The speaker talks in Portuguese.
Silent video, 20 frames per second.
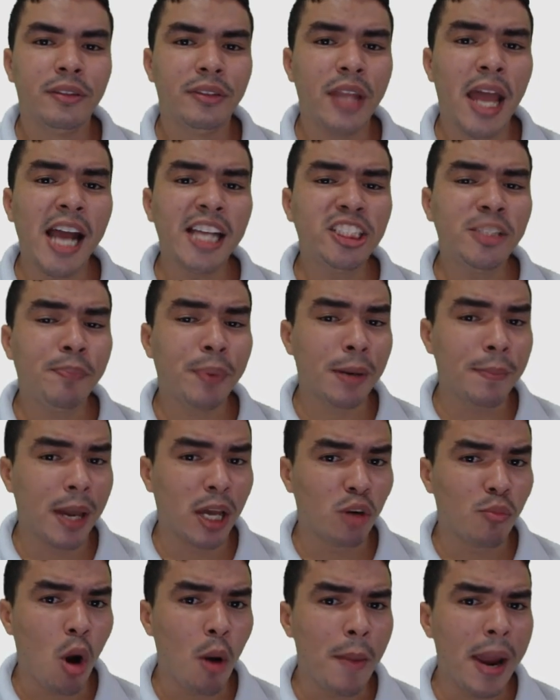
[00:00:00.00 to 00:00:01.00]
Nesse
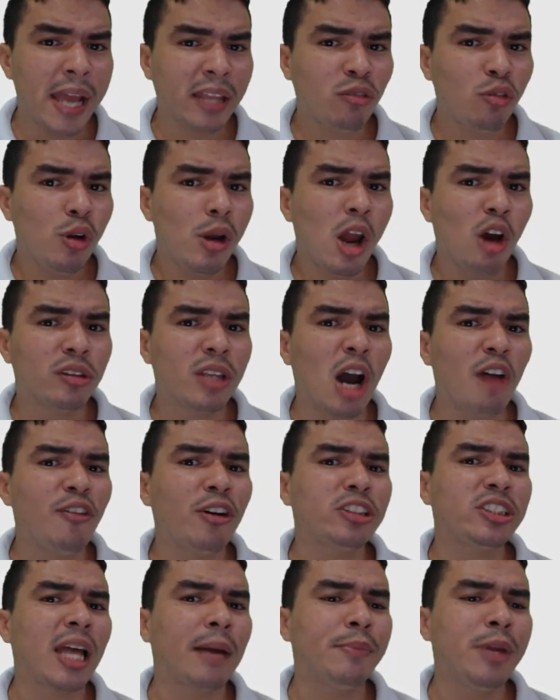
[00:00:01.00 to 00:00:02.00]
primeiro momento, eu não vou
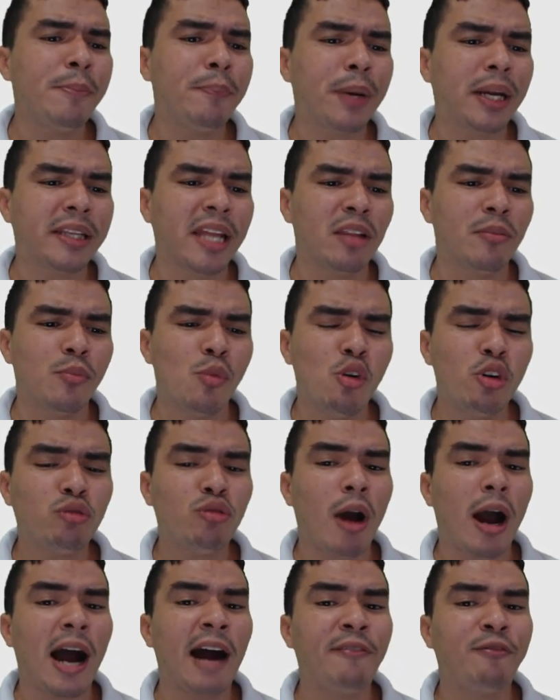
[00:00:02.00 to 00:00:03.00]
estar me prendendo
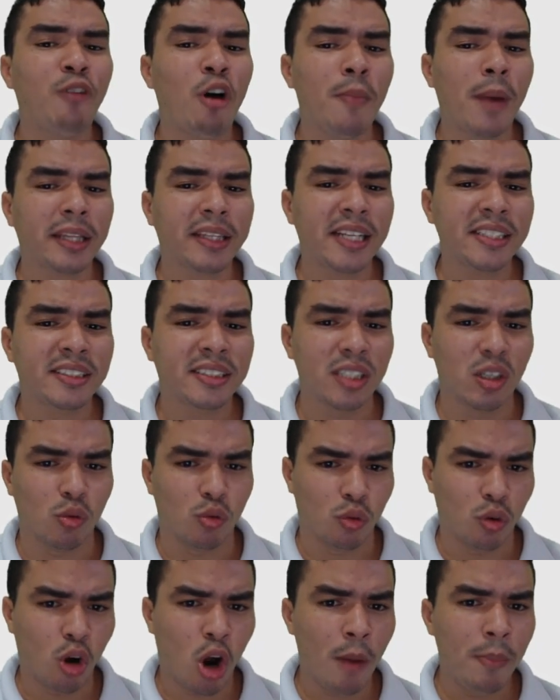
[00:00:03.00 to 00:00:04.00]
muito à
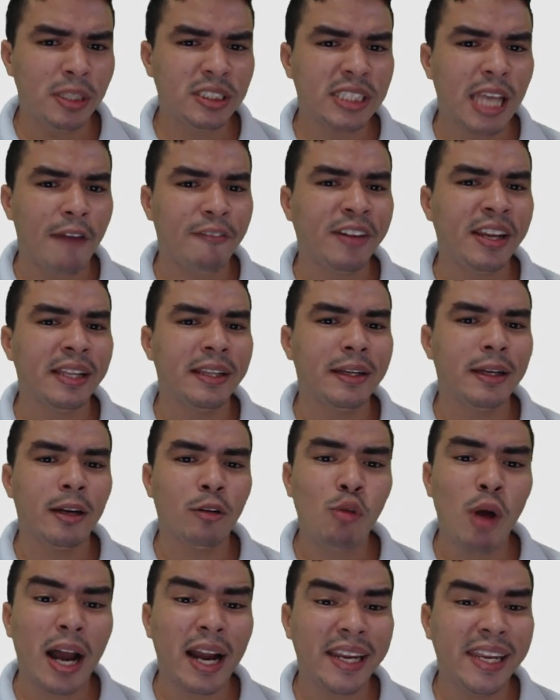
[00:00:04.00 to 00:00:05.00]
formatação. Observe que
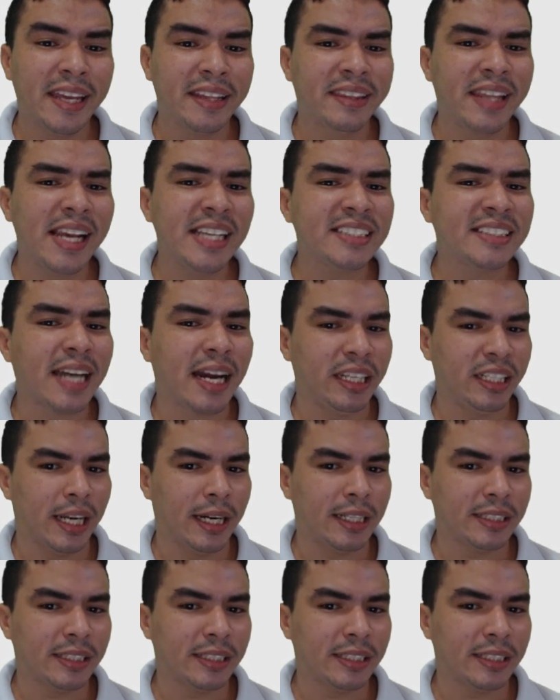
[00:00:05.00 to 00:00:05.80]
com a guia Design